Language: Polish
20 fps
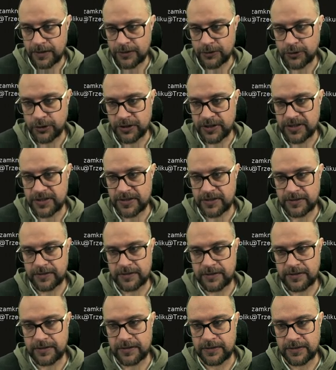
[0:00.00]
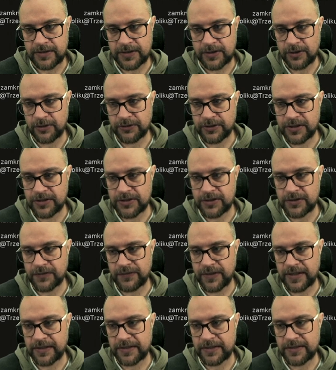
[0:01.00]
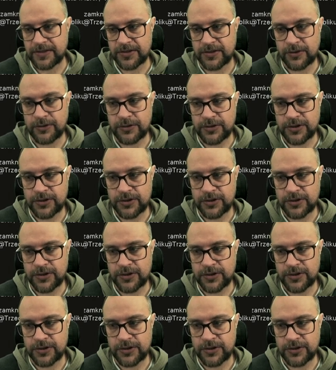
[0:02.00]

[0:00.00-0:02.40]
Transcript: to jest skondensowane coś,